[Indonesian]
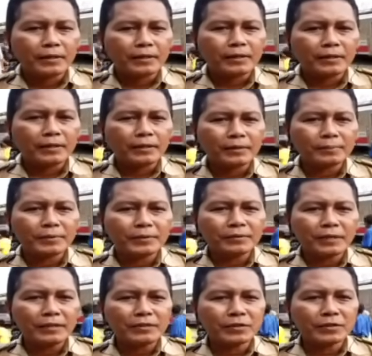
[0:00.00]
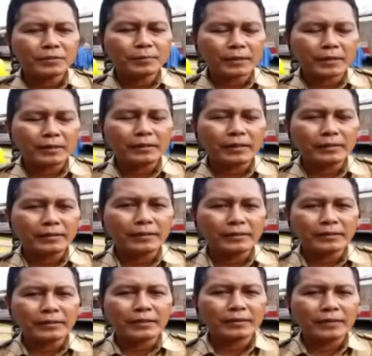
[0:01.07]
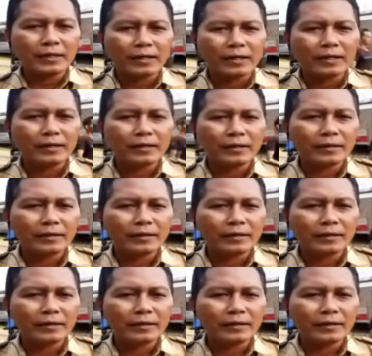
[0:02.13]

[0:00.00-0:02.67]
Eh, kebetulan cukup dekat, hanya sekitar